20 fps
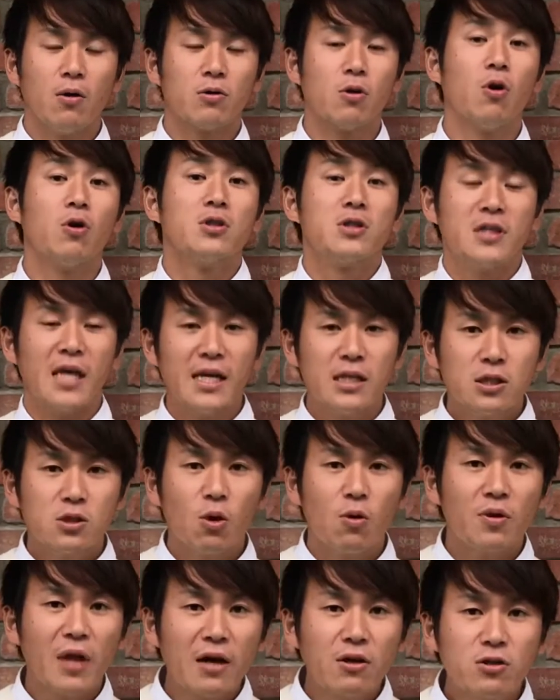と戦
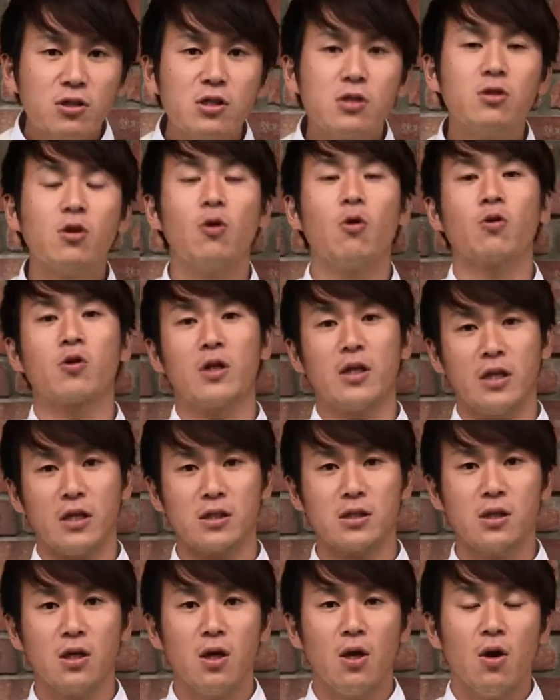争をなくすということなんで
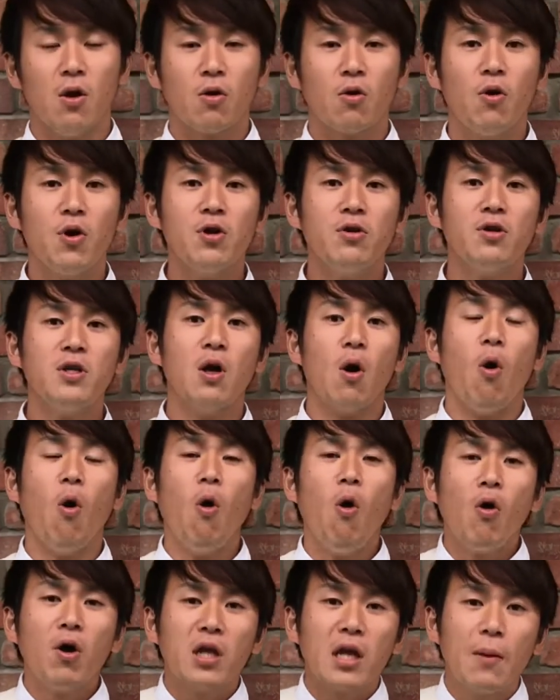すこういうふうに
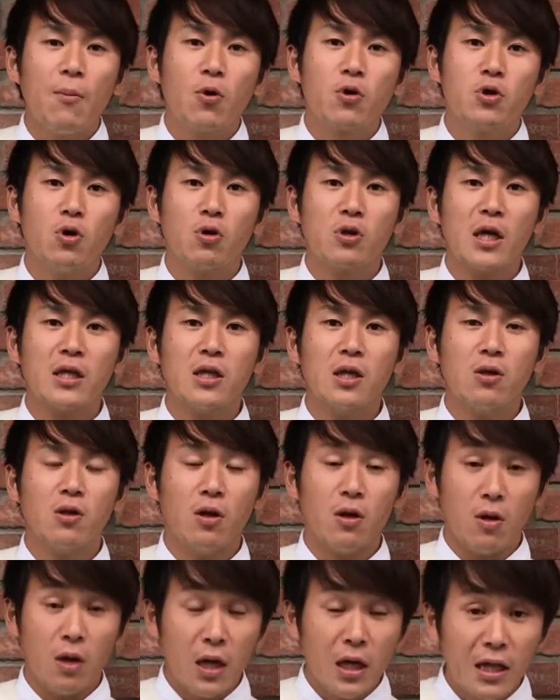大きな目標を立て
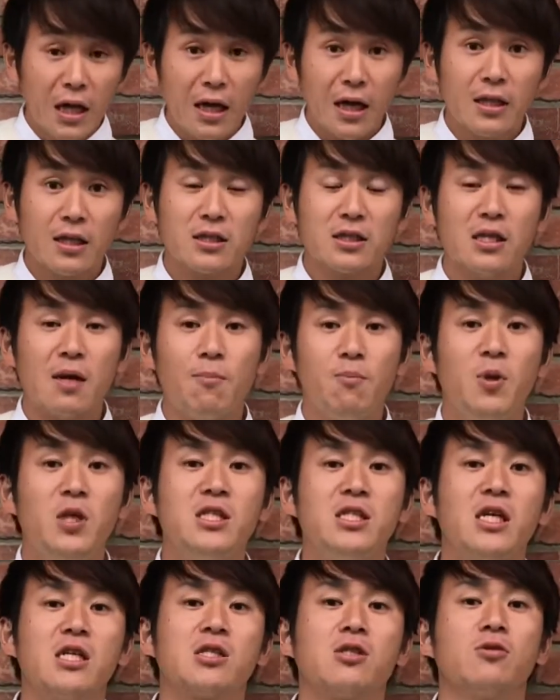ていたらですね
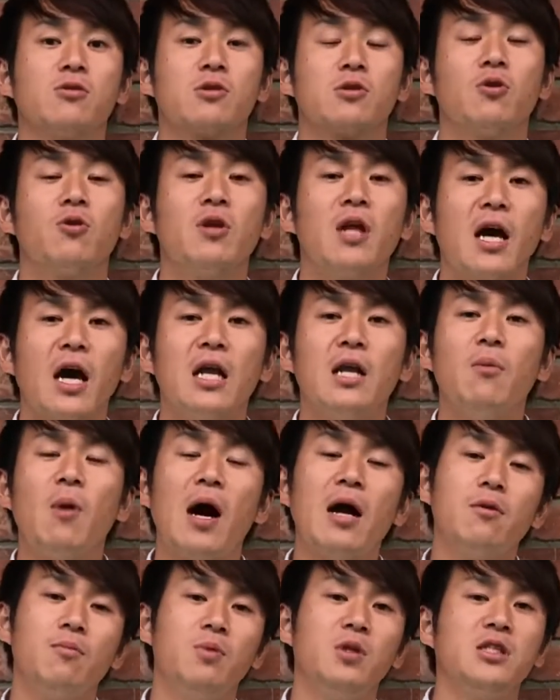ビジネスその中に
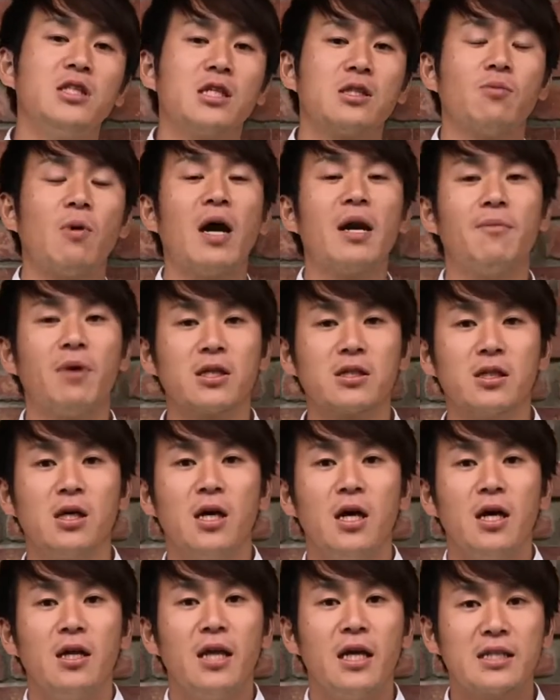もあるビジネスもあります
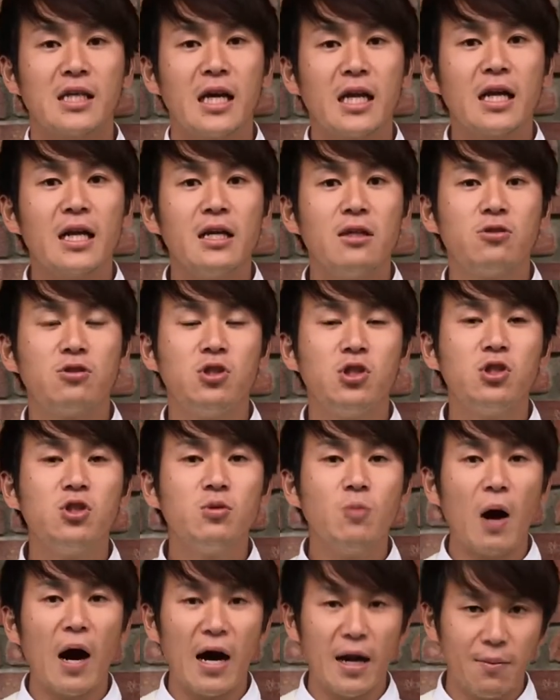でさらに自由
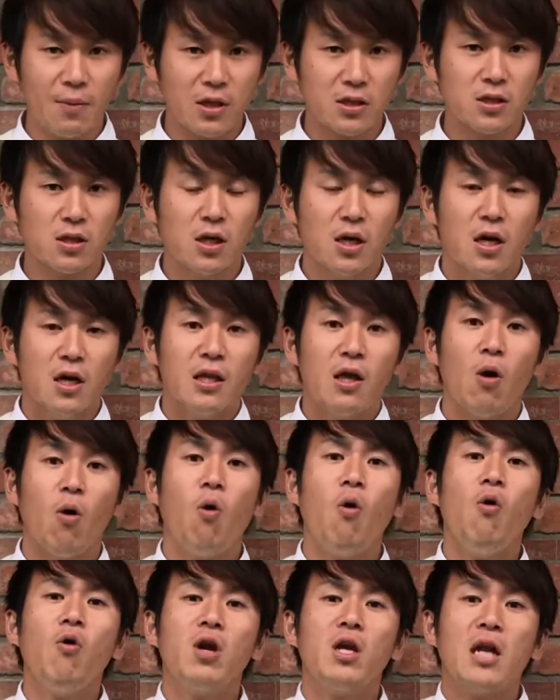もありますで
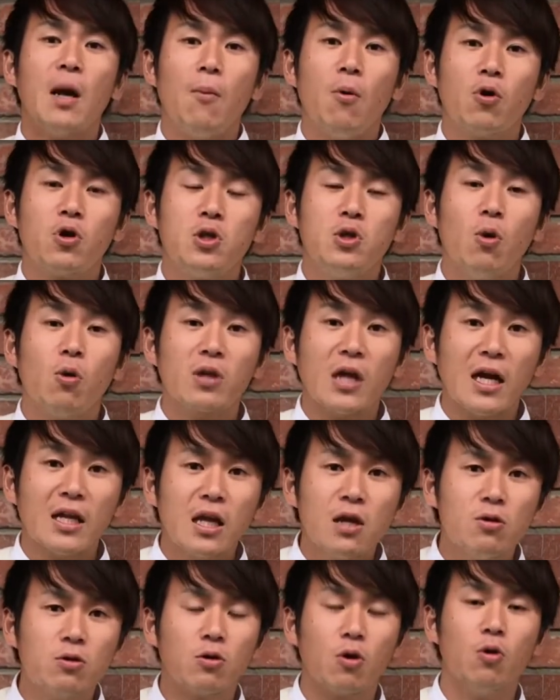大きな目標を立
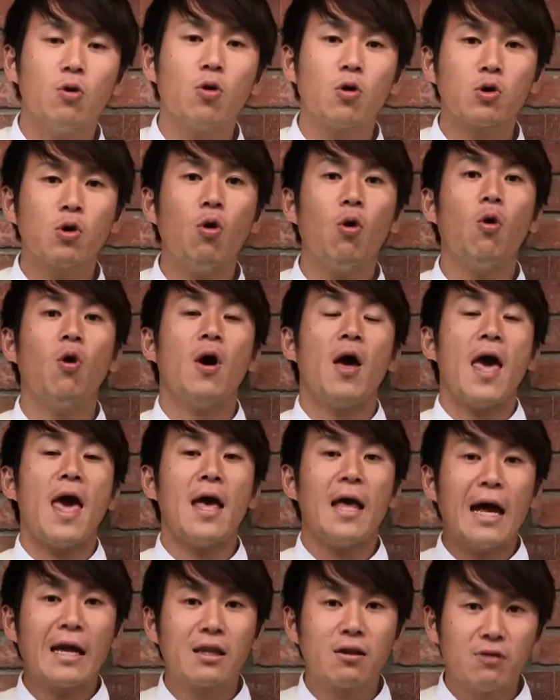てるということを
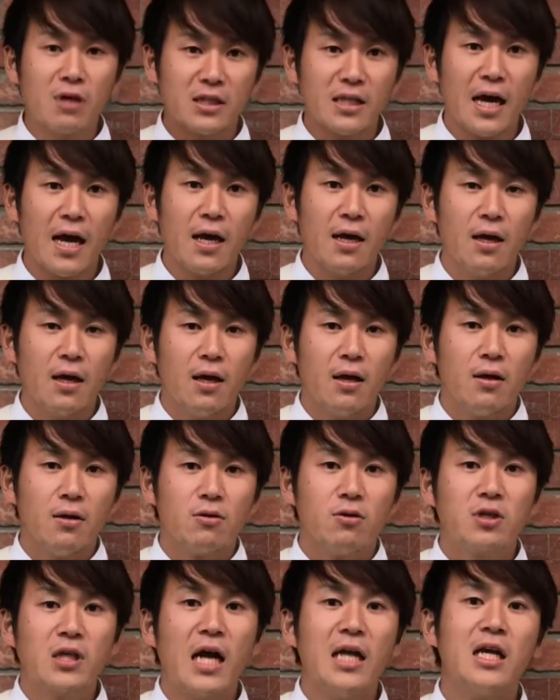やってください
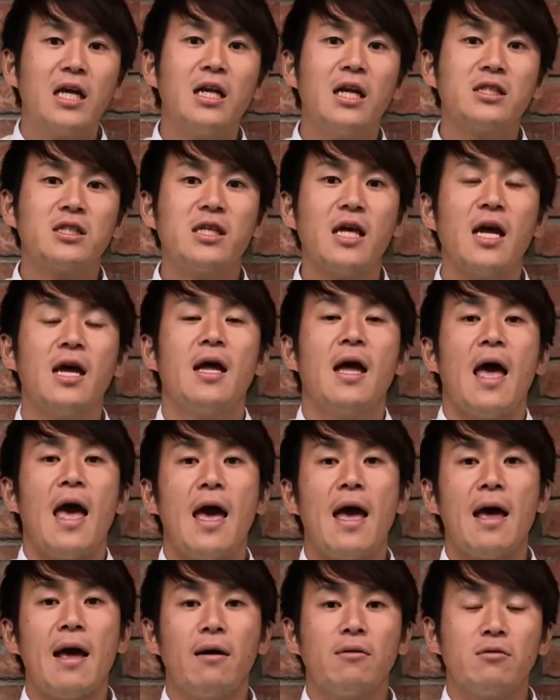具体的にですね、
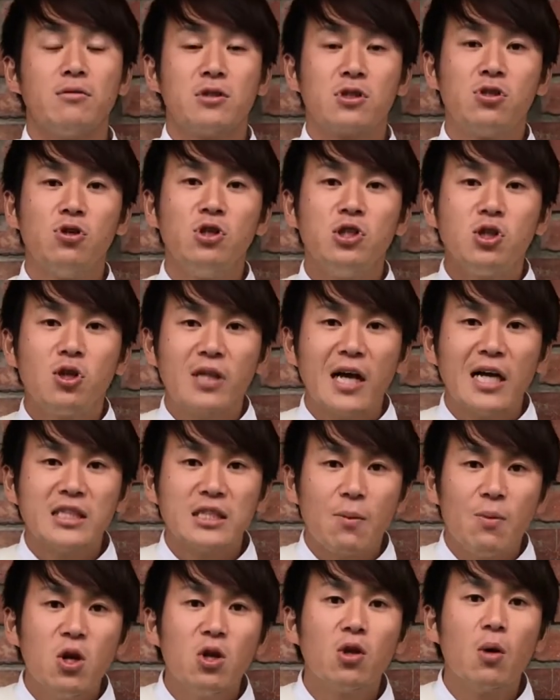えー、数字を出し
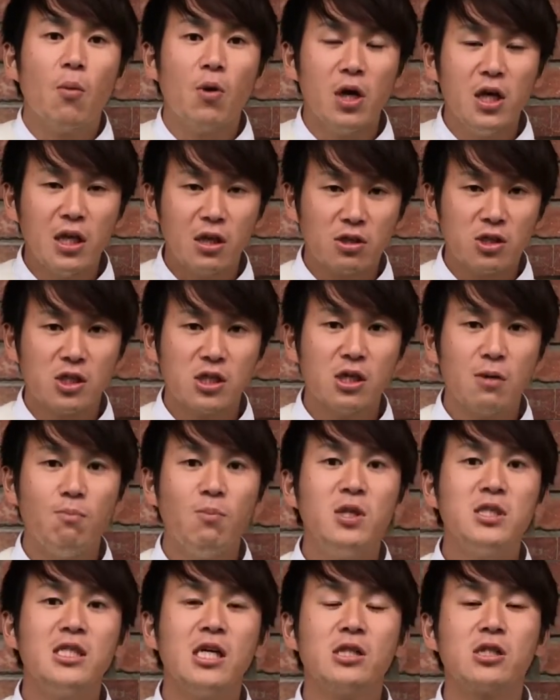てみるのもいいですし
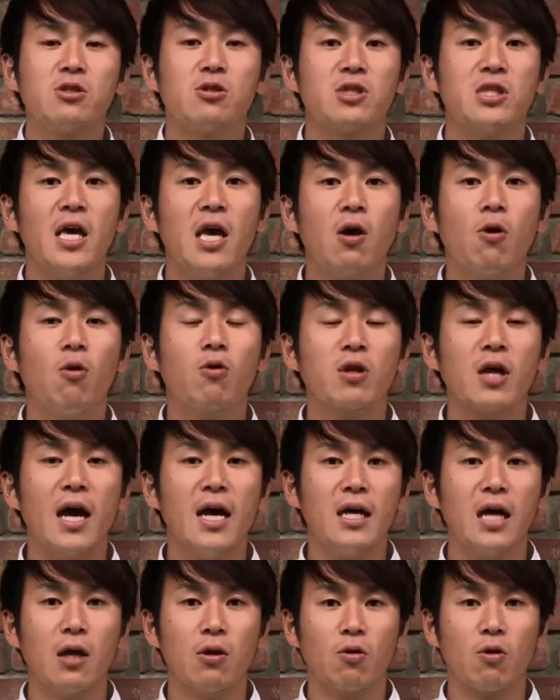ビジネスの成功
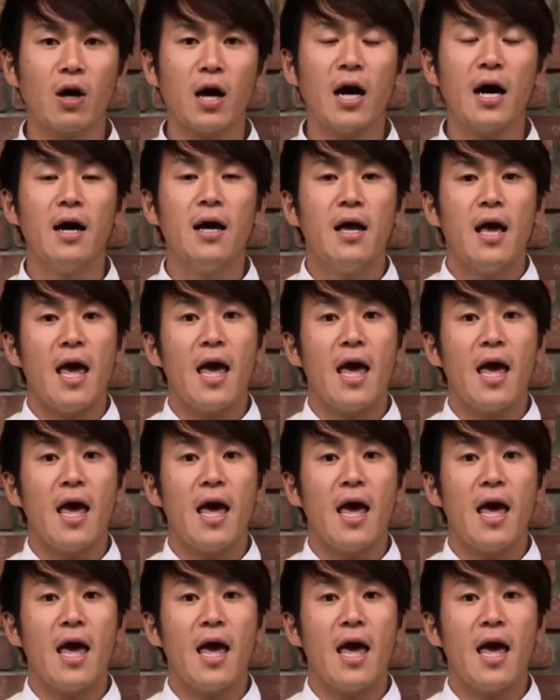体験とか、